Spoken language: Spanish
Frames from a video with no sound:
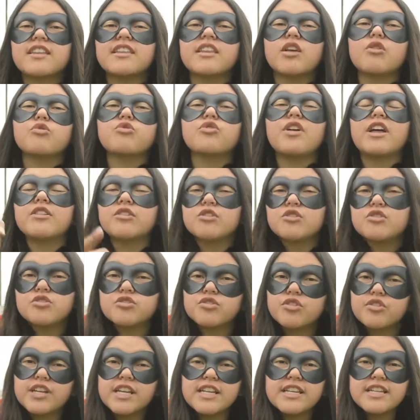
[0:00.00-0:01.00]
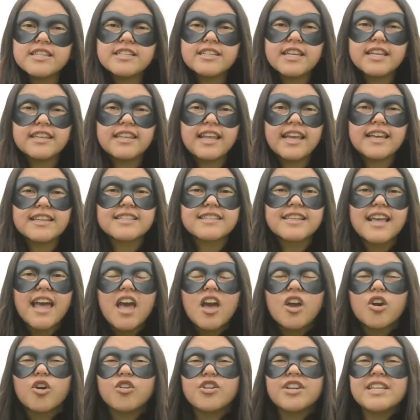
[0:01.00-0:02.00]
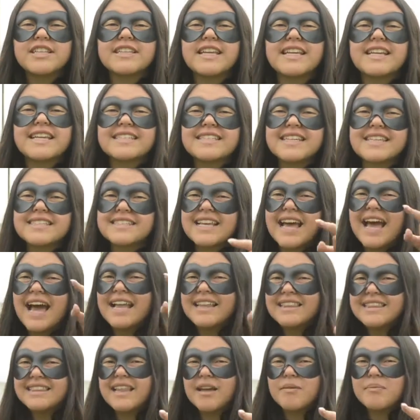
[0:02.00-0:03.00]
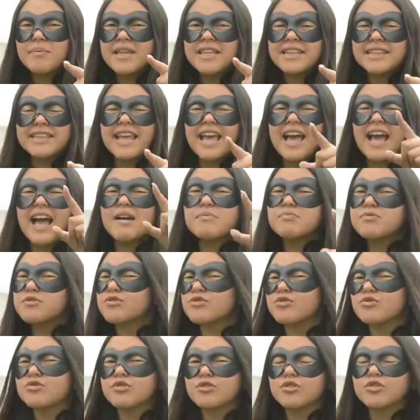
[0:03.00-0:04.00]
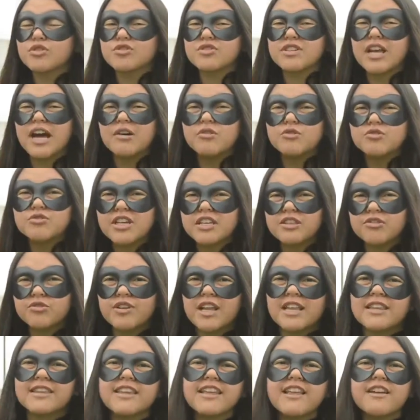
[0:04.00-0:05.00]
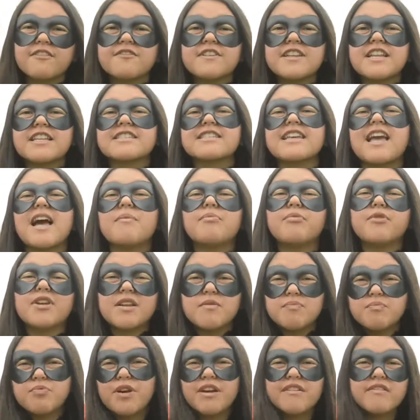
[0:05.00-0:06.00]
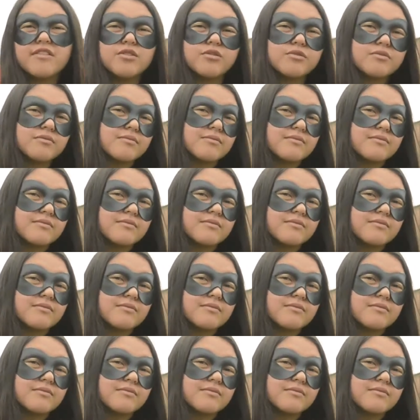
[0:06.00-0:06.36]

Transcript: endeudándonos con el ICETEX con intereses altamente absurdos, aún siendo una entidad financiada por el pueblo.